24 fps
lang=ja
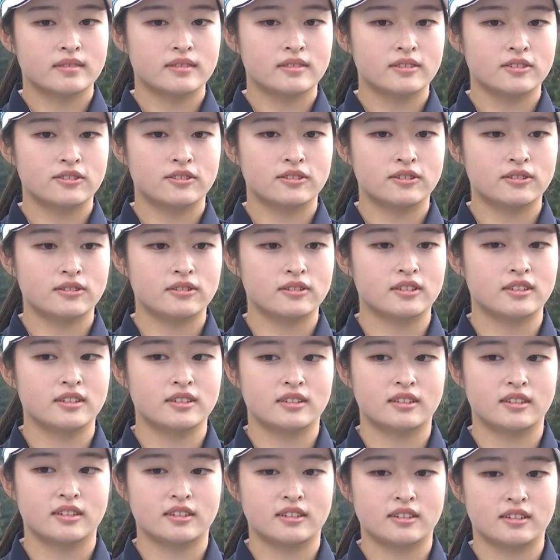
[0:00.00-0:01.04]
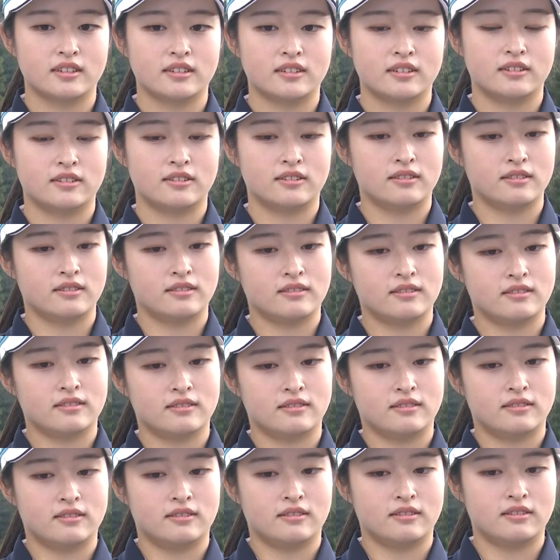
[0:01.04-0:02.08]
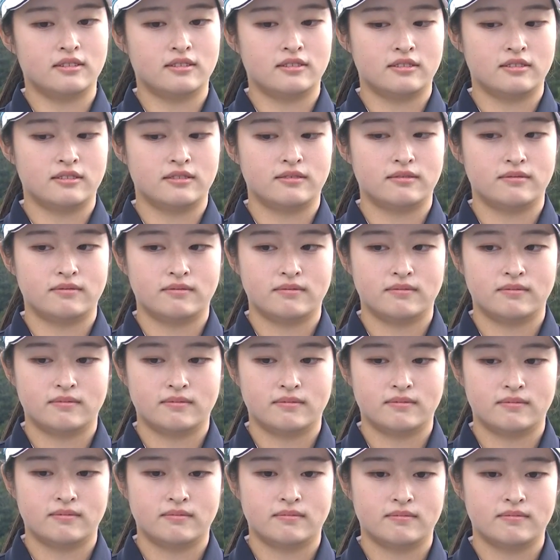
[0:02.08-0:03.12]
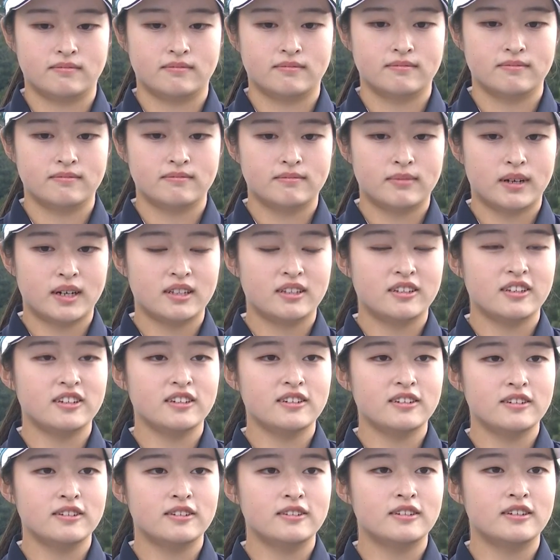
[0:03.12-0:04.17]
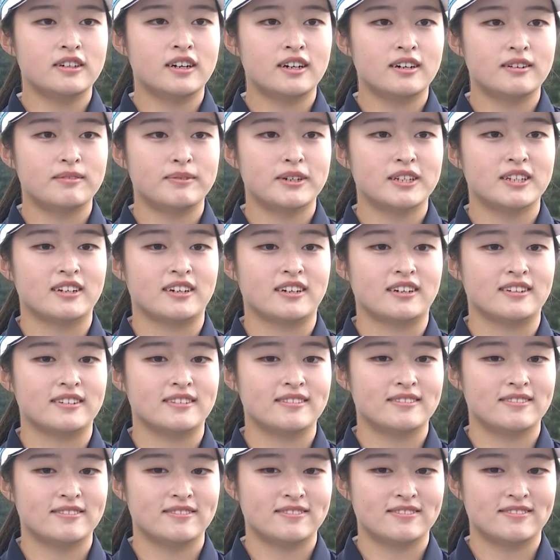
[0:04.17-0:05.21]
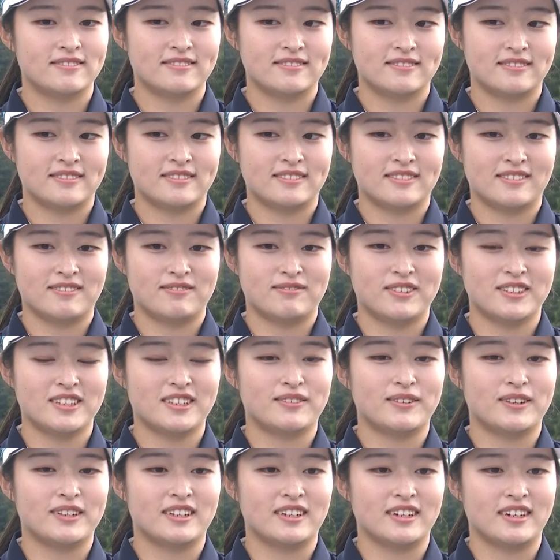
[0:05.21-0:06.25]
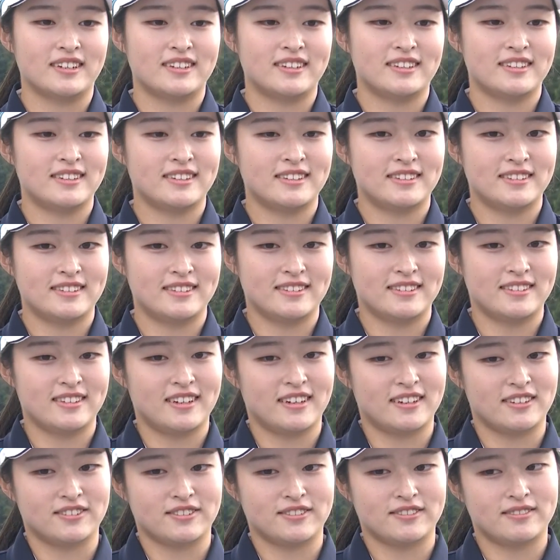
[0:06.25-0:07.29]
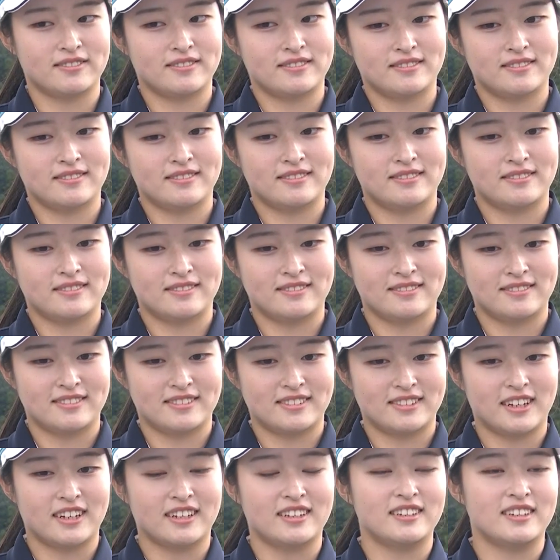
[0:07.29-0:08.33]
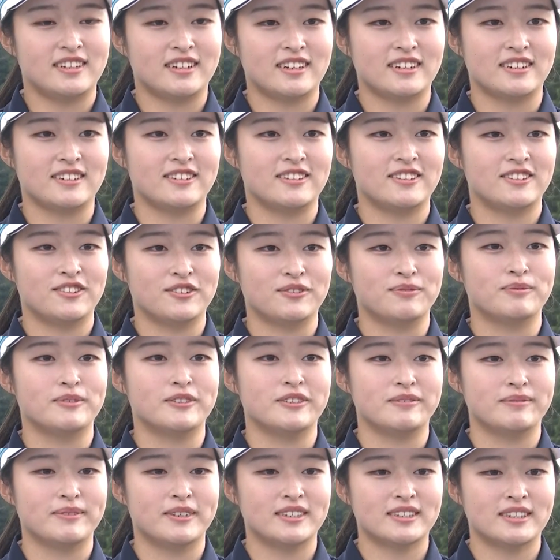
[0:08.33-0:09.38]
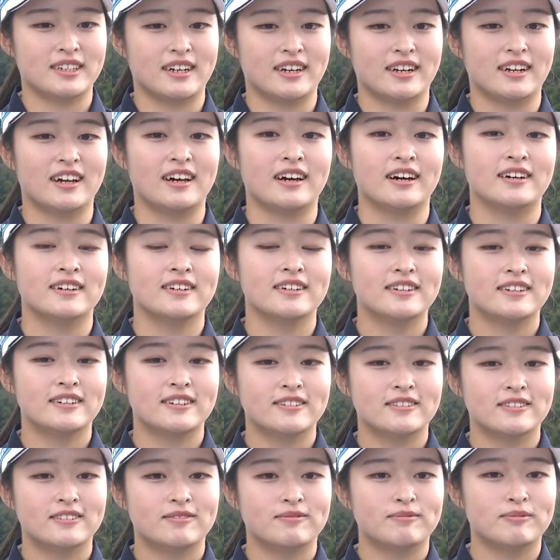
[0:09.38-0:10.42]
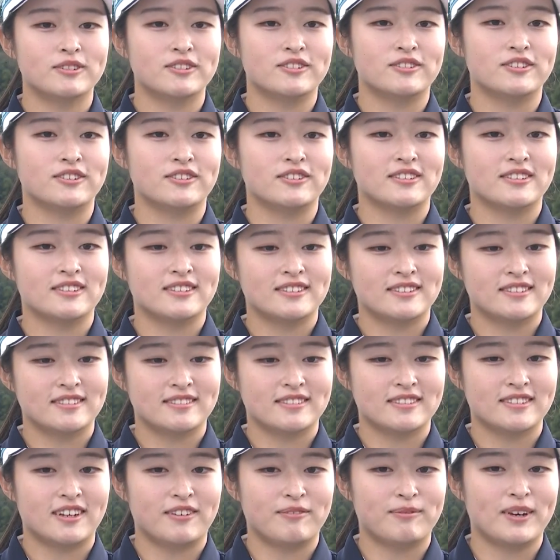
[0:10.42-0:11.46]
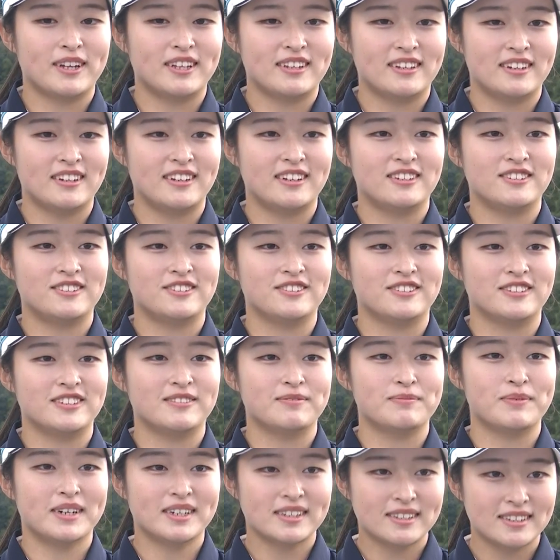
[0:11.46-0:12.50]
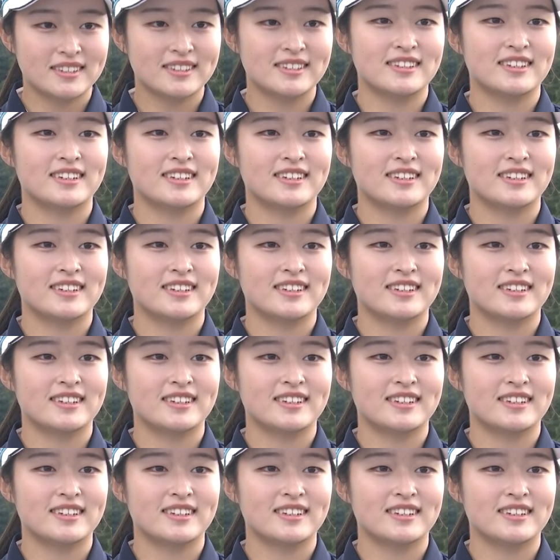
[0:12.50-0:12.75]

そうですね、とパッティングはまだまだまだあの足りないと思いますから、もっと頑張って練習します。